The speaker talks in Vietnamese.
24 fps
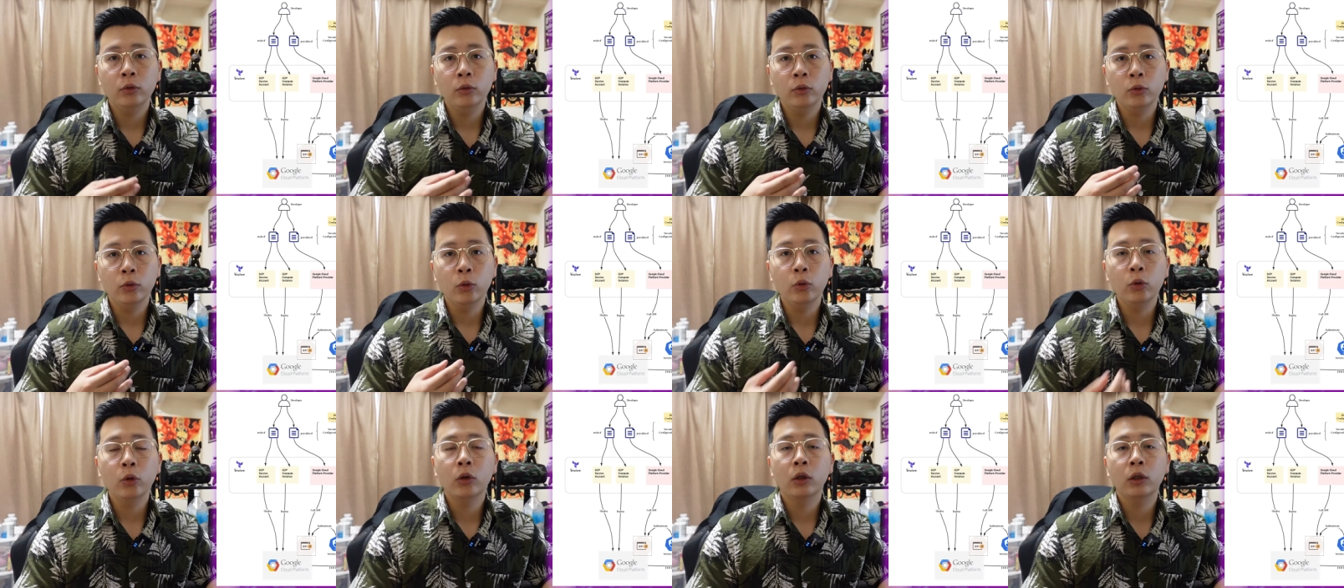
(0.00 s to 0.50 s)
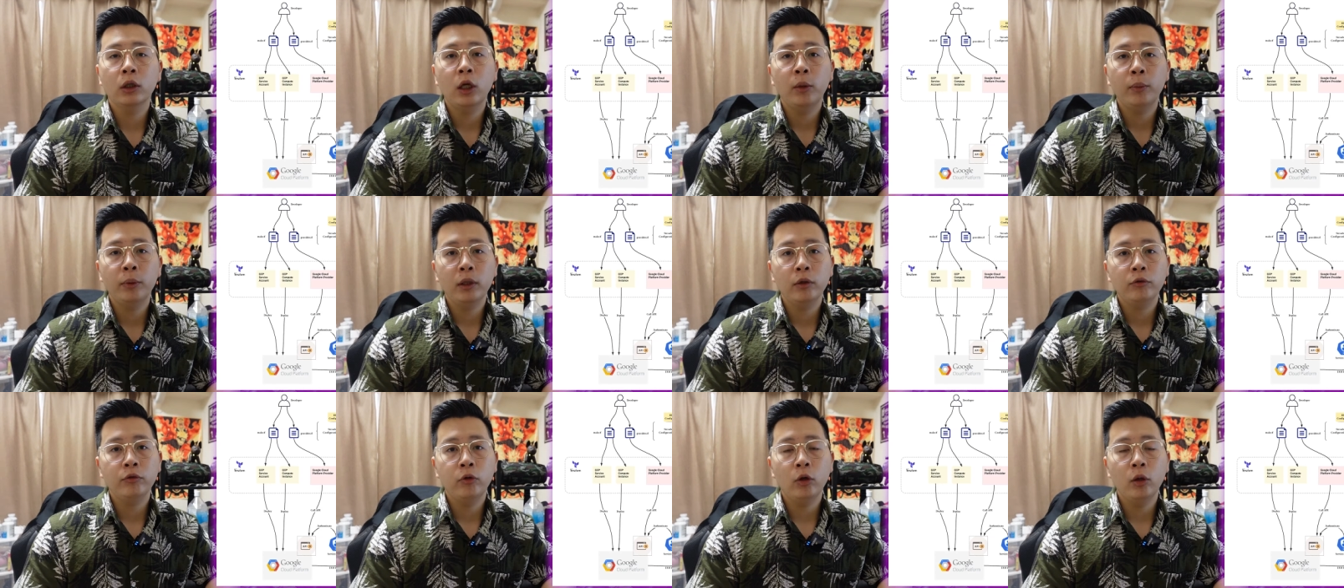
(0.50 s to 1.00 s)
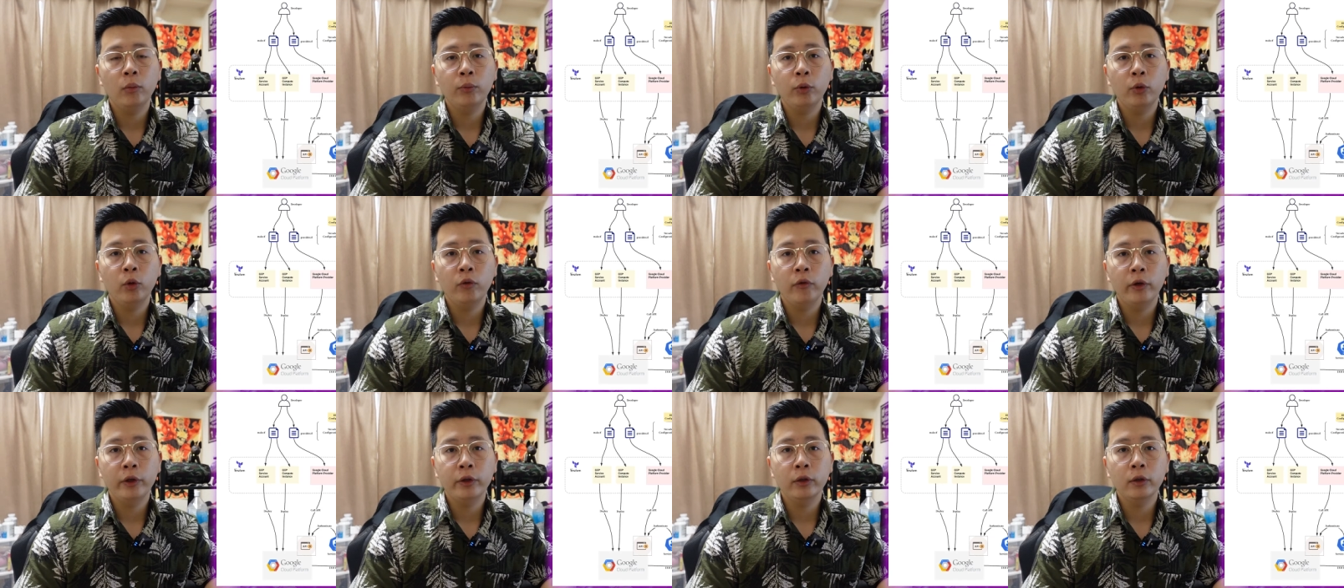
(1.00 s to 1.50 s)
Google Cloud Platform
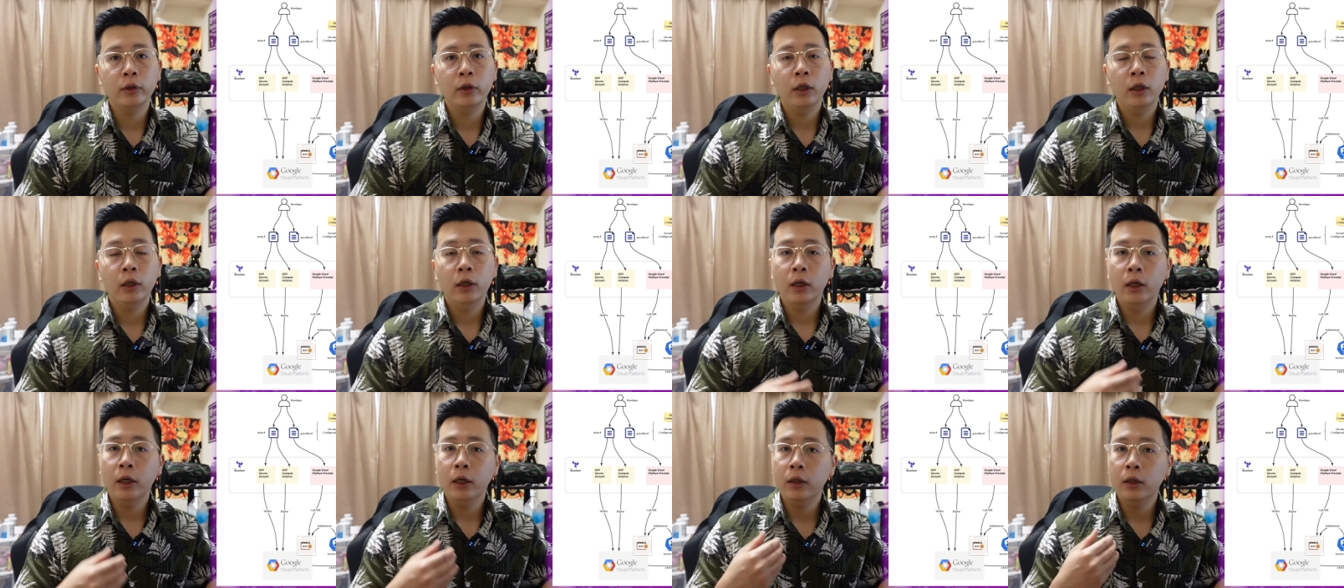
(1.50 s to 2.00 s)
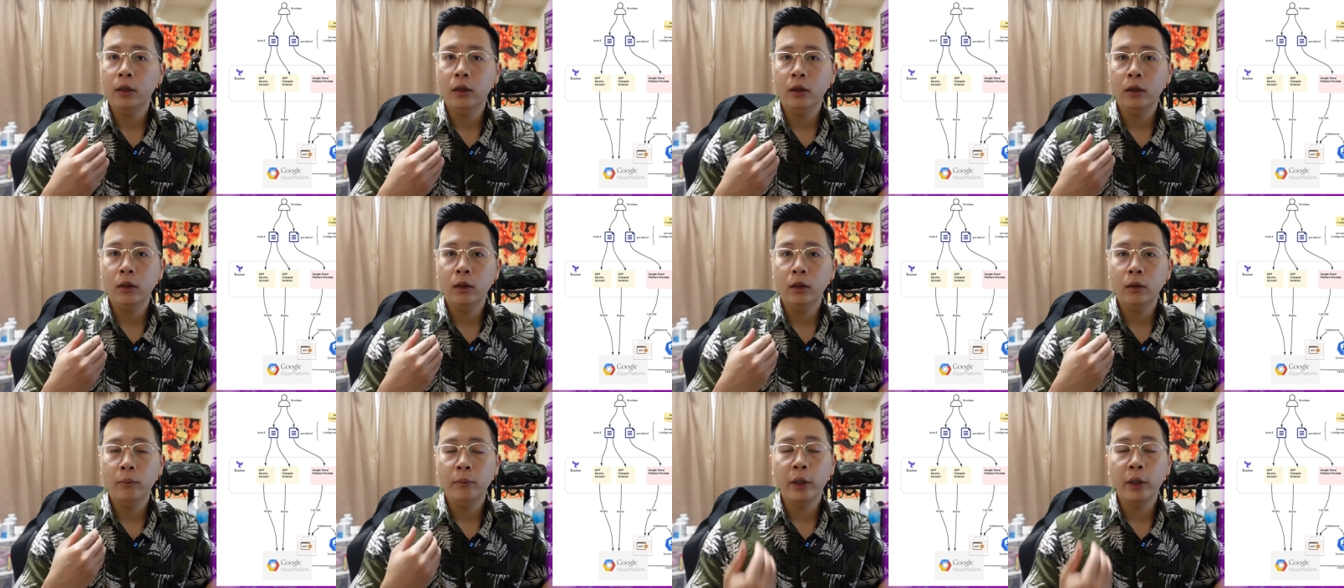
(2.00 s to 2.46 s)
Provider hay là